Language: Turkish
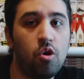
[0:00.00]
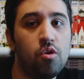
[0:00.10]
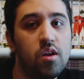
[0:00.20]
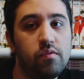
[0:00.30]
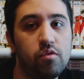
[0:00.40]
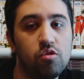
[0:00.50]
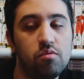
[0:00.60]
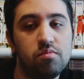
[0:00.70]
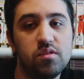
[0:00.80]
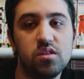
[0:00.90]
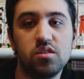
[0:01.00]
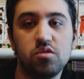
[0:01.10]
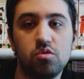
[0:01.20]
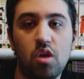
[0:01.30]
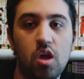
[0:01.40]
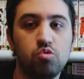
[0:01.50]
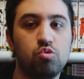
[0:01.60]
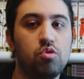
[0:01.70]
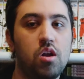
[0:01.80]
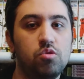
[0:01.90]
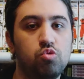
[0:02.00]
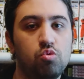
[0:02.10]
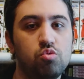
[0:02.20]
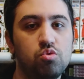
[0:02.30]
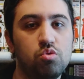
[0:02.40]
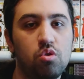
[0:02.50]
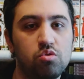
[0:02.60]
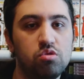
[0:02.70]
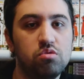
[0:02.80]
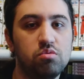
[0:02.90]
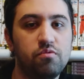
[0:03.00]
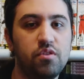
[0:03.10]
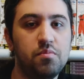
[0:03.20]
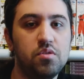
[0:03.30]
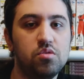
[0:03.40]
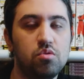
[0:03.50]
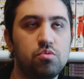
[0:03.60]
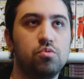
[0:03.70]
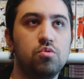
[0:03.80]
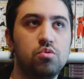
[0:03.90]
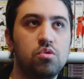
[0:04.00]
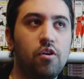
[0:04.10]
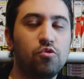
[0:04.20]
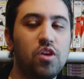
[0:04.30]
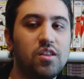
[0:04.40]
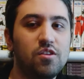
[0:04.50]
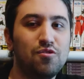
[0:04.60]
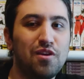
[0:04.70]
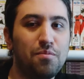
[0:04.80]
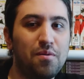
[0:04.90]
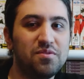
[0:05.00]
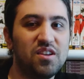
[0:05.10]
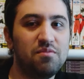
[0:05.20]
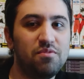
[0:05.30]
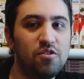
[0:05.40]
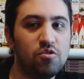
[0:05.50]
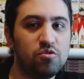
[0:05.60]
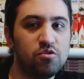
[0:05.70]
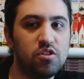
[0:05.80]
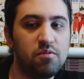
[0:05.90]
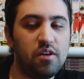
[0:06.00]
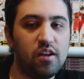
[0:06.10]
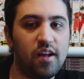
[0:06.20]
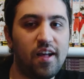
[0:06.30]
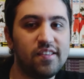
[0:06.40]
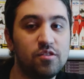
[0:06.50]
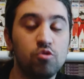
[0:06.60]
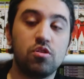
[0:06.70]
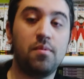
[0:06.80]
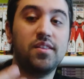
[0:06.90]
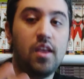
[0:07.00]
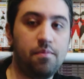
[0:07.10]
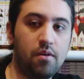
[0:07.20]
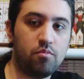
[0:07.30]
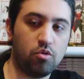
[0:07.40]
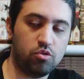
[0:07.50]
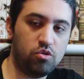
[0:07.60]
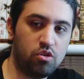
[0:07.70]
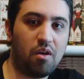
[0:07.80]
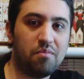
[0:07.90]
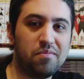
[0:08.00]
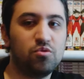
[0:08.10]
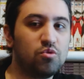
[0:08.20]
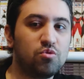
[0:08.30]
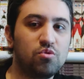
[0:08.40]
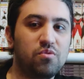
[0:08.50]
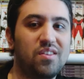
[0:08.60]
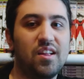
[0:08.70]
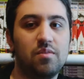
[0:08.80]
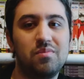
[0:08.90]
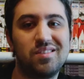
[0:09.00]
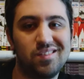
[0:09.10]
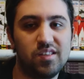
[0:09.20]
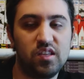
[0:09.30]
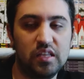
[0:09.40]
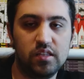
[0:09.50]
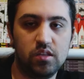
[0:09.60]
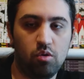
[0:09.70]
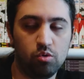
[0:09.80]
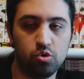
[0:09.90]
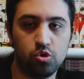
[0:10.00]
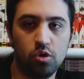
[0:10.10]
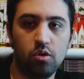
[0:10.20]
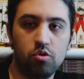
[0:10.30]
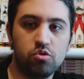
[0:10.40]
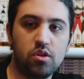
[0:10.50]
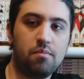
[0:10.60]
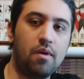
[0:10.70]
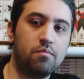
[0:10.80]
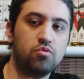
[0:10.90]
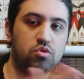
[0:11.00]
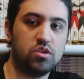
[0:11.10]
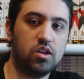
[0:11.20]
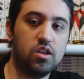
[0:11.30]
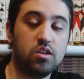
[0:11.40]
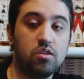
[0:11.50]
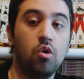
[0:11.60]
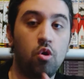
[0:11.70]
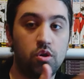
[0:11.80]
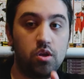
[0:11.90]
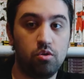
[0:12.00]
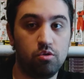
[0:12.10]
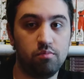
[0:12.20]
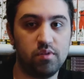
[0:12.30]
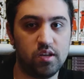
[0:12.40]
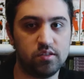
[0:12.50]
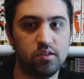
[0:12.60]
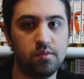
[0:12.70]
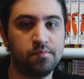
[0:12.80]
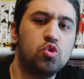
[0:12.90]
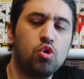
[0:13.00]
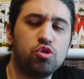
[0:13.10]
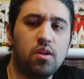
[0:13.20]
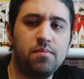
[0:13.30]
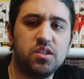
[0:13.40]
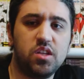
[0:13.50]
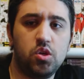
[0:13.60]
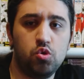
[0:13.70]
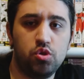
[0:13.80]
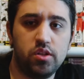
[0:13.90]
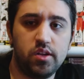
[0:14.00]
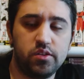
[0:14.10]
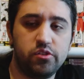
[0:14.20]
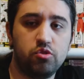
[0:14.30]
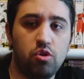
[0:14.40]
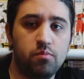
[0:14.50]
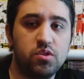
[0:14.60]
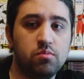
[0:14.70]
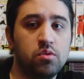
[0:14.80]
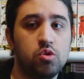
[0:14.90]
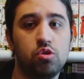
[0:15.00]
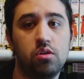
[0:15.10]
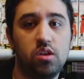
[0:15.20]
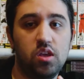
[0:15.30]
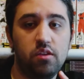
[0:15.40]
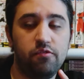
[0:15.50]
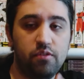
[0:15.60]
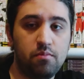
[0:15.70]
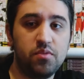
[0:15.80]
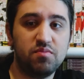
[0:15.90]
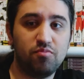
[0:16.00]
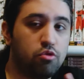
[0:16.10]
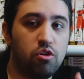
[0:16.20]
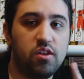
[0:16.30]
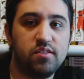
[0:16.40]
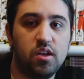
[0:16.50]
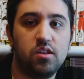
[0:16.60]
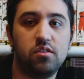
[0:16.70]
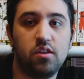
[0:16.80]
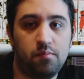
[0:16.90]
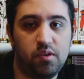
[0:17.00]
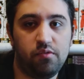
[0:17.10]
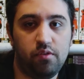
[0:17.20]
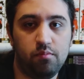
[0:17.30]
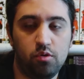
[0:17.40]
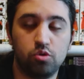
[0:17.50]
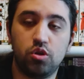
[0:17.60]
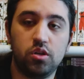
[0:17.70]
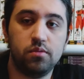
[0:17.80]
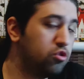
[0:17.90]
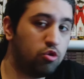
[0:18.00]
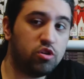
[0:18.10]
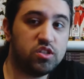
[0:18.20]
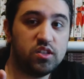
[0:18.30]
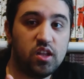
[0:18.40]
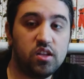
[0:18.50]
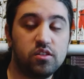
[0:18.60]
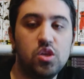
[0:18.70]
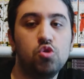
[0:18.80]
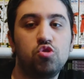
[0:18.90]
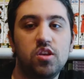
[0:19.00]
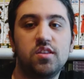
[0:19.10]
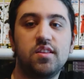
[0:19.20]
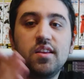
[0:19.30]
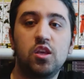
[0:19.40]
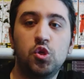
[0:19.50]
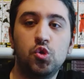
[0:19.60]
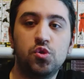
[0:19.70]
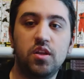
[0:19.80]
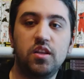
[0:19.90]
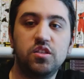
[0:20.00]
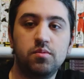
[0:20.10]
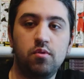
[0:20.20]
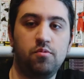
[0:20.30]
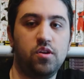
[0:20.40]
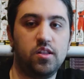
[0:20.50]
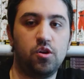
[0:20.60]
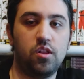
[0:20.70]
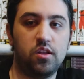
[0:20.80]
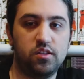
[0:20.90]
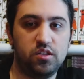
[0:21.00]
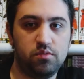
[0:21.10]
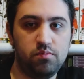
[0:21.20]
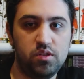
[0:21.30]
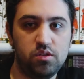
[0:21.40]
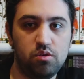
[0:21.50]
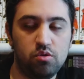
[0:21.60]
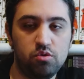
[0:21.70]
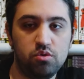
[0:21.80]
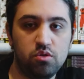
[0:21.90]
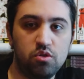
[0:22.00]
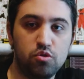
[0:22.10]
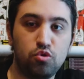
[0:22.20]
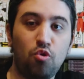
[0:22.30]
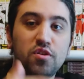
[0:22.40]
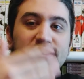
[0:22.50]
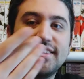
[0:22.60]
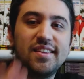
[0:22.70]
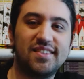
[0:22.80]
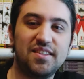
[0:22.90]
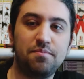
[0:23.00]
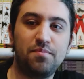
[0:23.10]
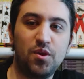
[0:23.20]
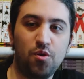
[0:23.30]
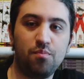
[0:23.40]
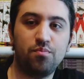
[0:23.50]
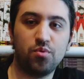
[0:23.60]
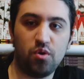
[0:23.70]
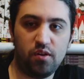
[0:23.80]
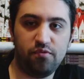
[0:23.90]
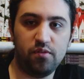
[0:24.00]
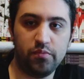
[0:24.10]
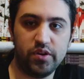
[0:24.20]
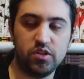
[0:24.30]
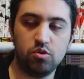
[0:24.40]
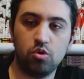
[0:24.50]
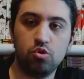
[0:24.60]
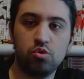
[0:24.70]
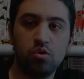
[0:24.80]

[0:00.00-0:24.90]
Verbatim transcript: Örnek veriyorum siz en son halini çok güçlü gördünüz filmi izliyorsunuz ve o teknik yok yapabileceğini biliyorsunuz ama aslında o zaman da yapamıyordu ve huzursuzluk ve tatminsizlik hissi oluşuyor. O yüzden ben bu sırayı öneriyorum biraz da. 195 ile 207 arasını söylemiştik. Bundan sonraki filmimiz Broly Second Coming filmi olacak. Sonrasında 208 78'den 250. bölüme kadar olan kısmı izliyoruz. Sonrasında ise Bio Broly filmini izliyoruz.